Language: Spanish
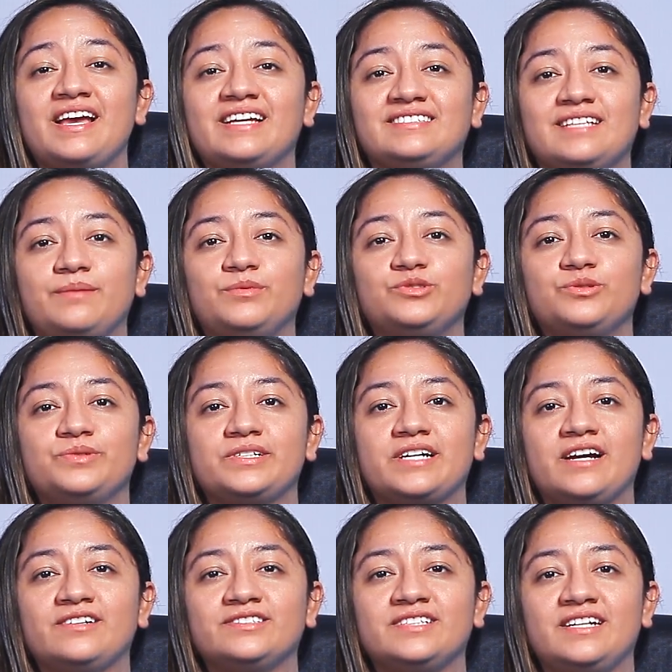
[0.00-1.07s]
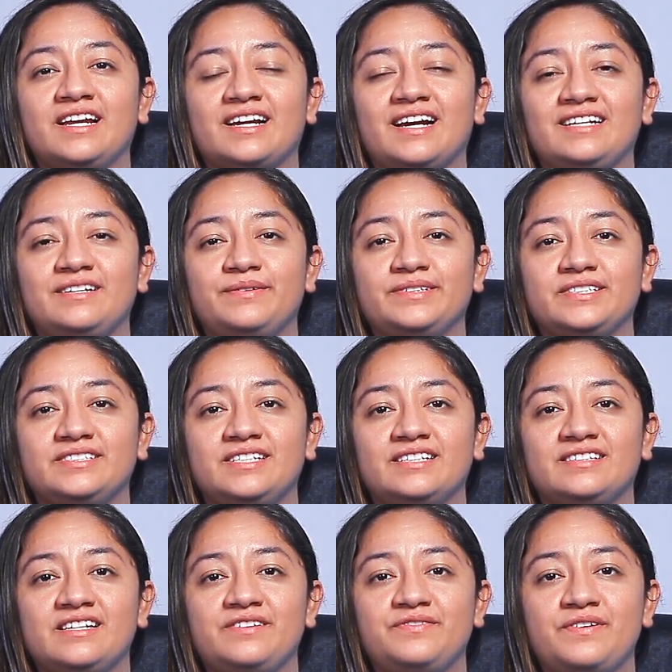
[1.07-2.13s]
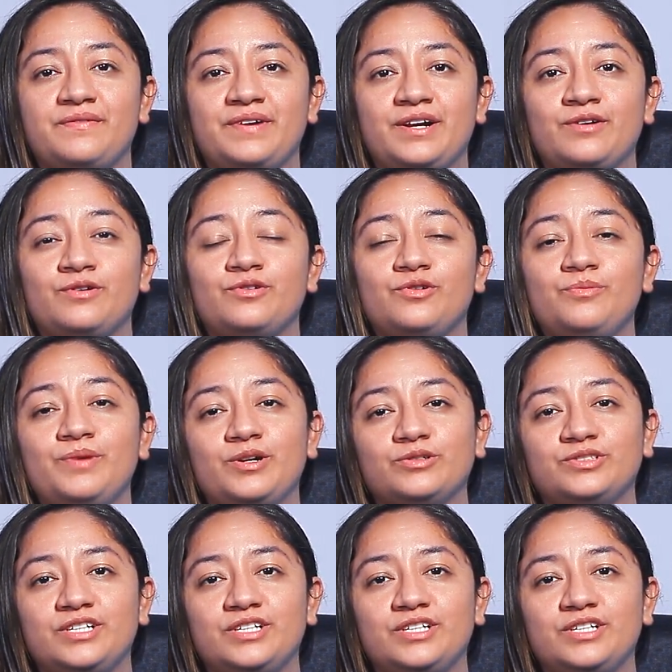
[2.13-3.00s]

Estamos ubicados en la calle 27 de febrero número